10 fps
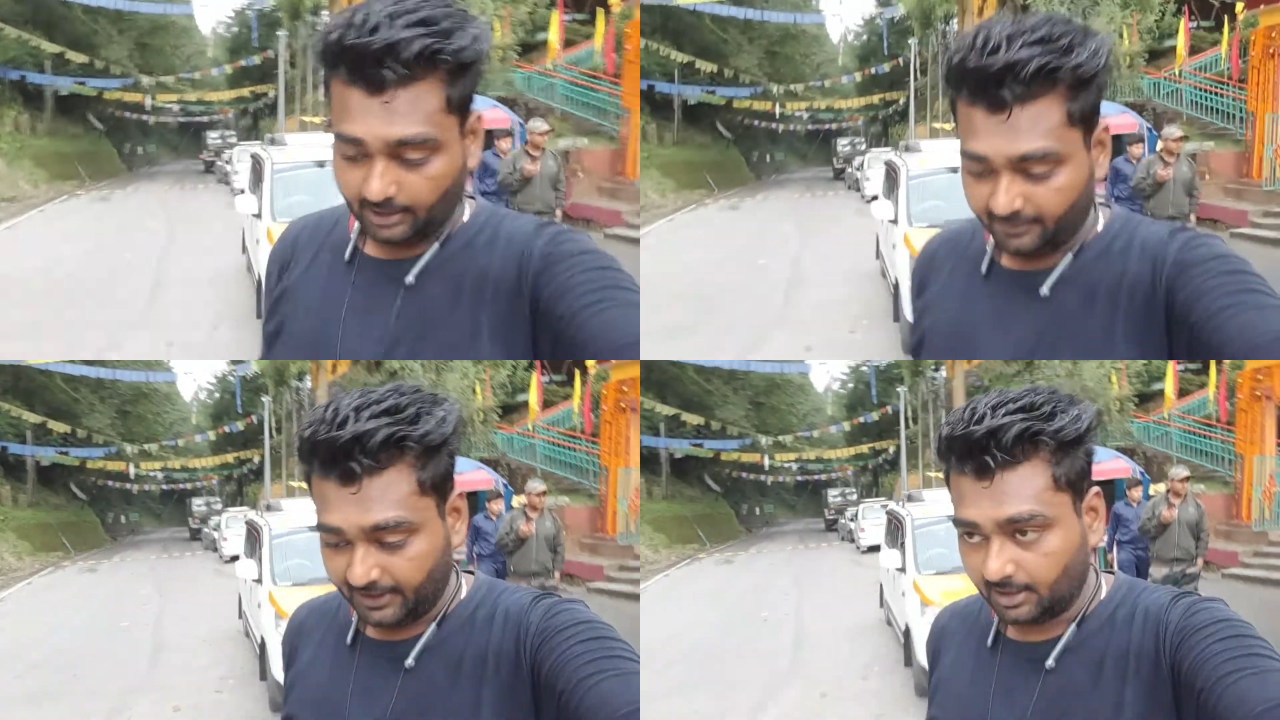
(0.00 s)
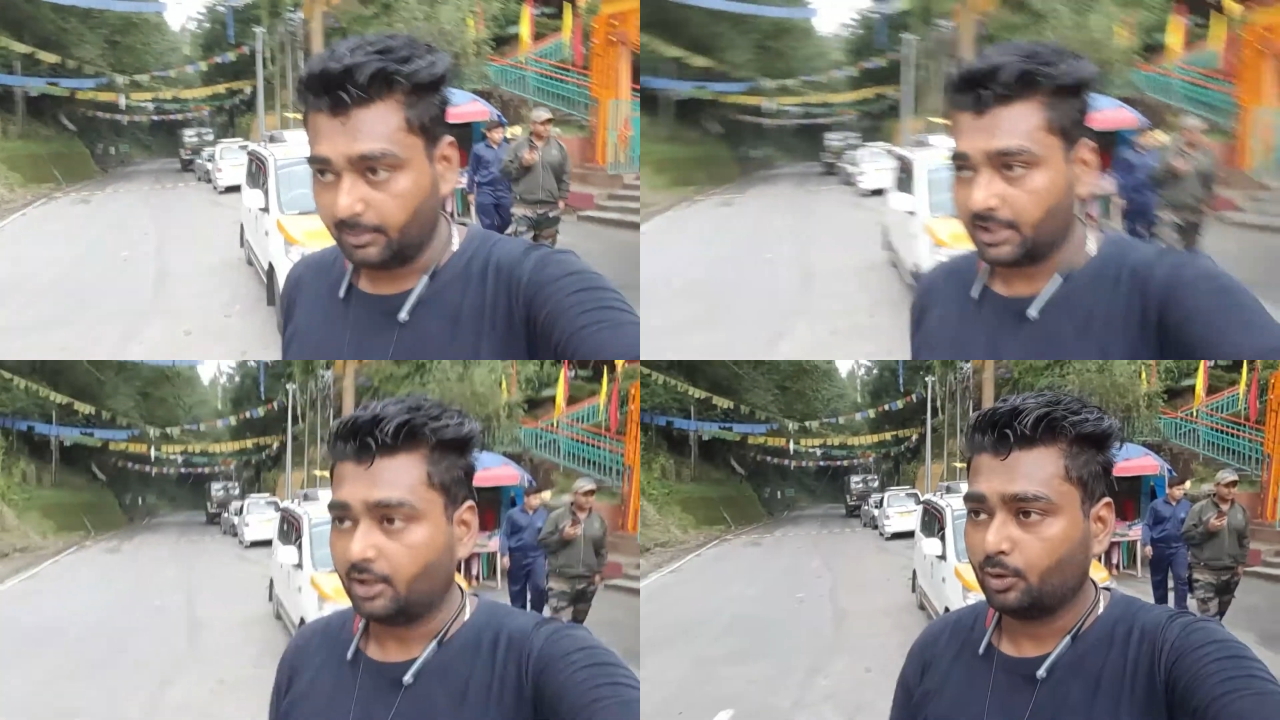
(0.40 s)
काफ़ी
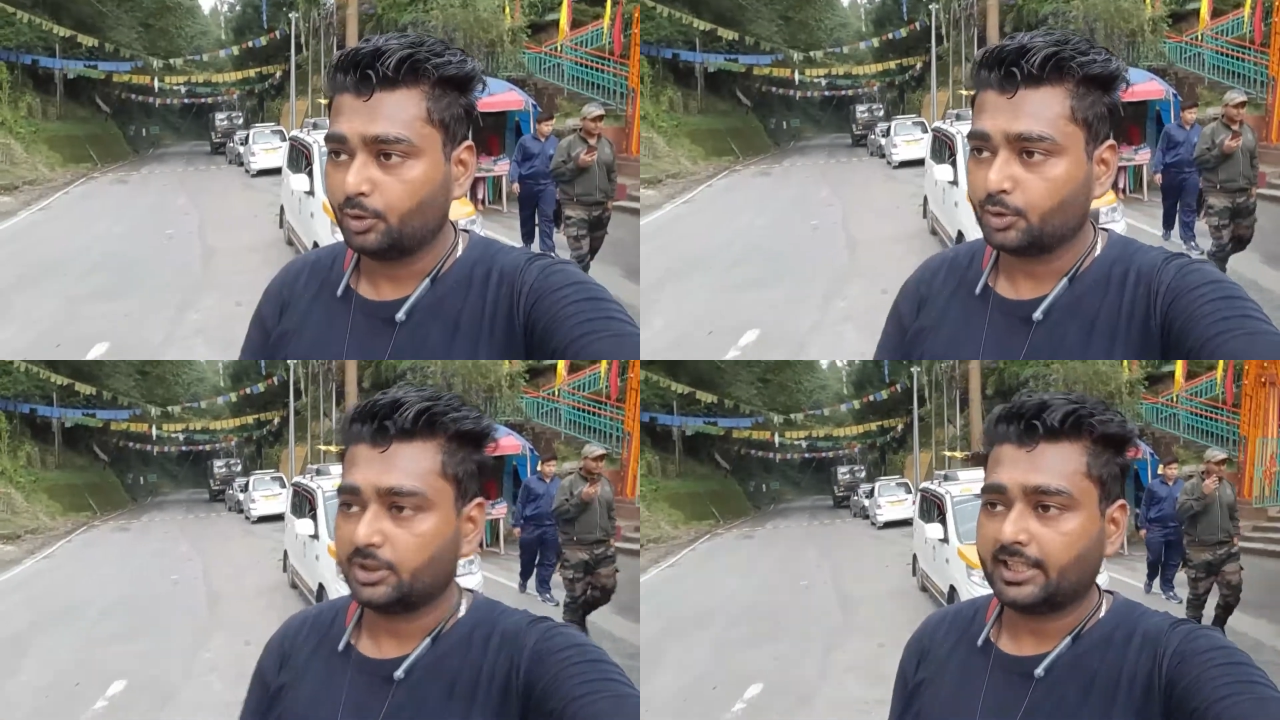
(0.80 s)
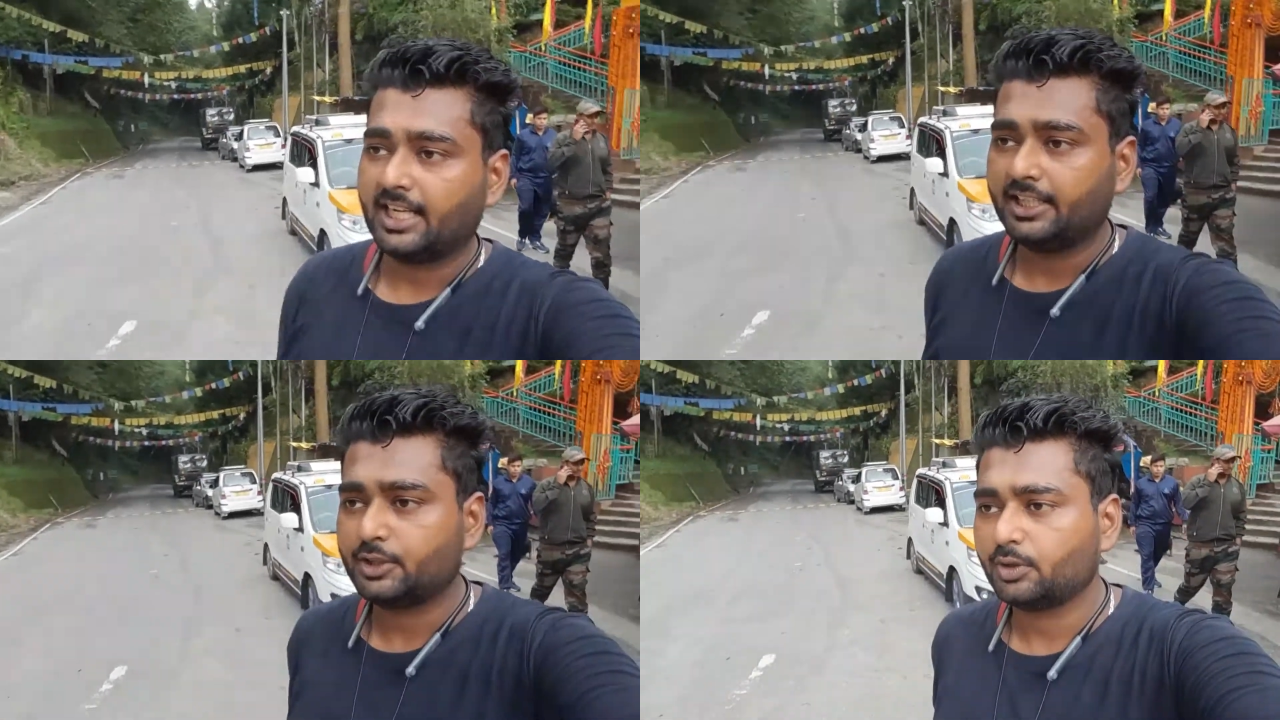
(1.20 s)
हमारा खून चूसा गया
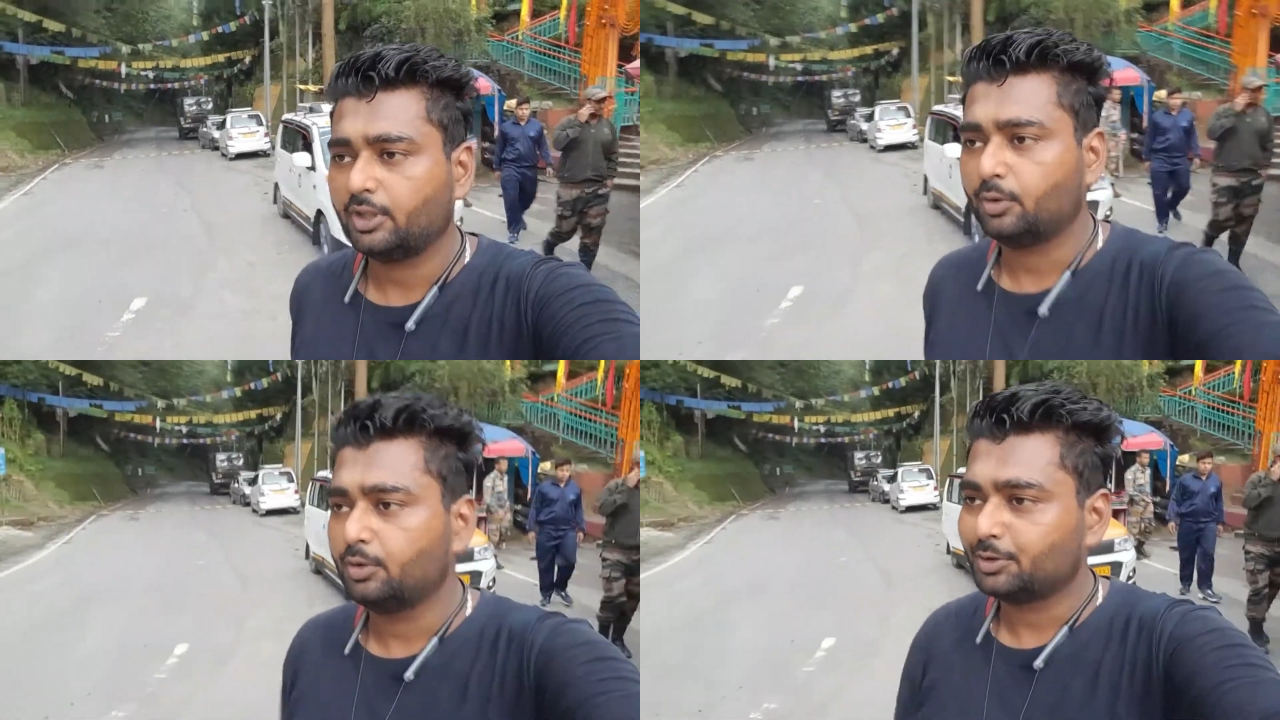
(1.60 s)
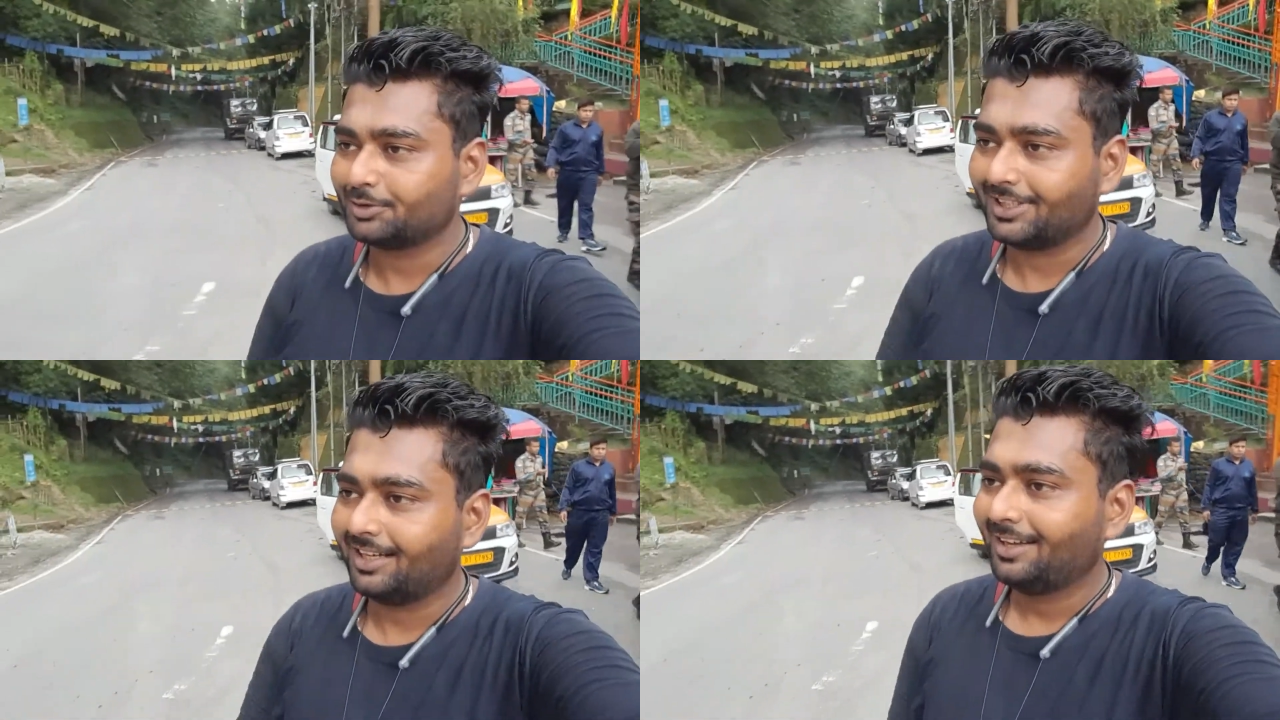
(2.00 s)
लीचो ने खून
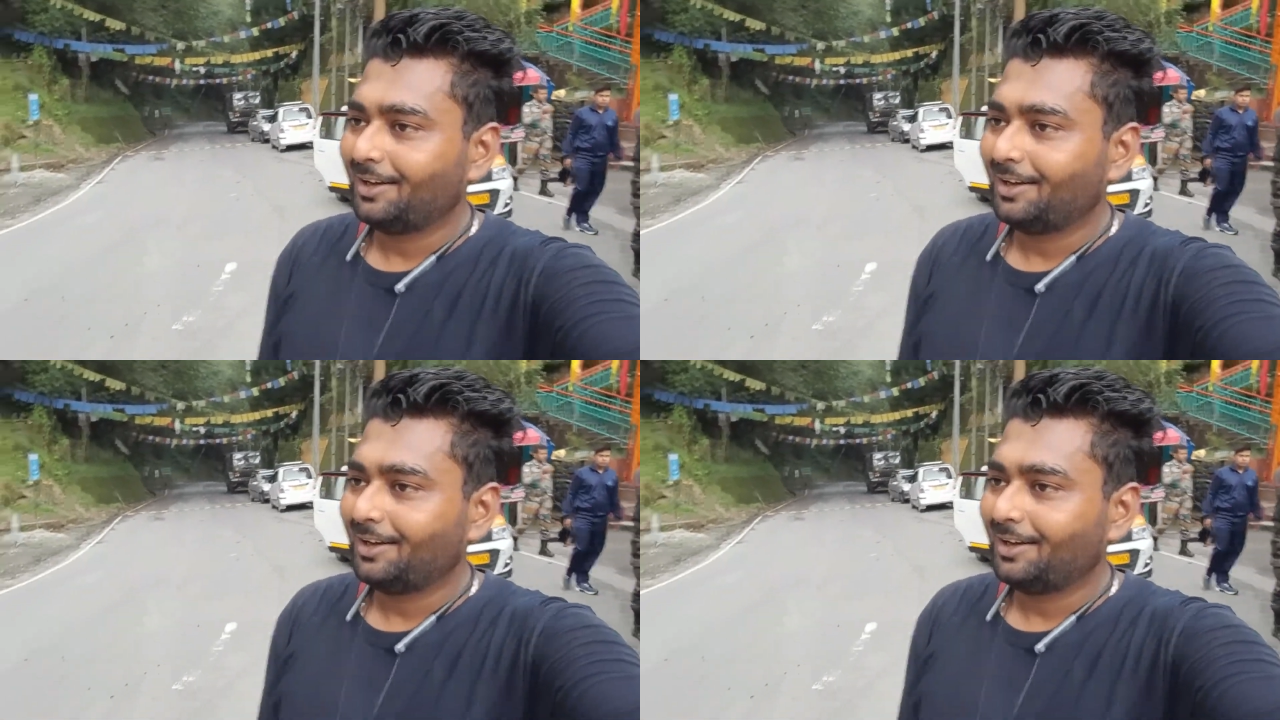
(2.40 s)
चूसा